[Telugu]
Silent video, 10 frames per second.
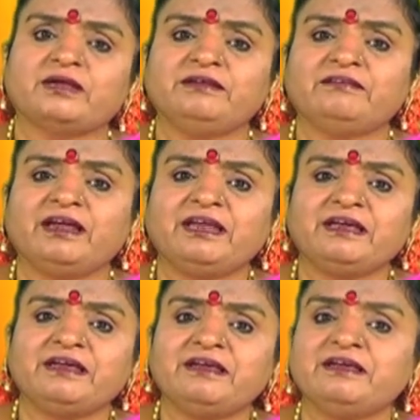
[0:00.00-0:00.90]

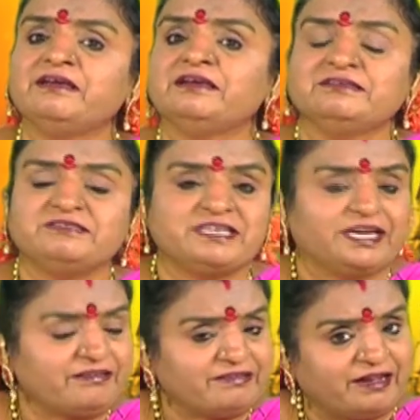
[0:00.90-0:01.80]
నిజానికి
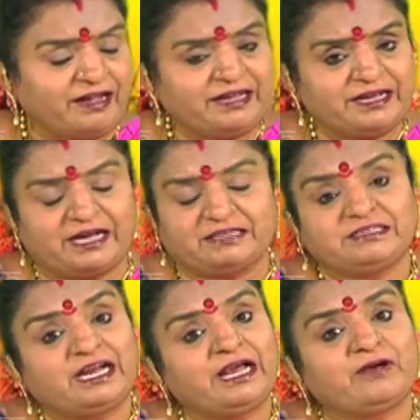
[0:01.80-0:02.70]
చిరస్థాయిగా
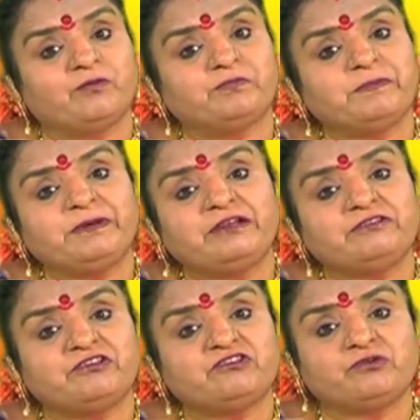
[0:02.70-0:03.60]
చాలా గొప్ప పేరు
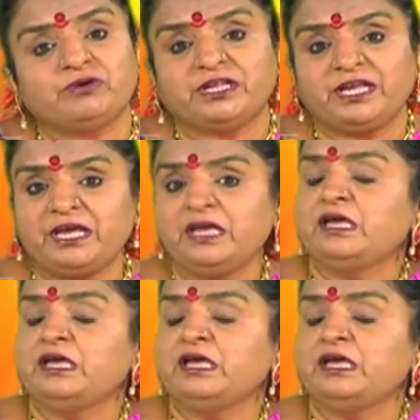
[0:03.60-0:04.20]
తెచ్చుకున్నది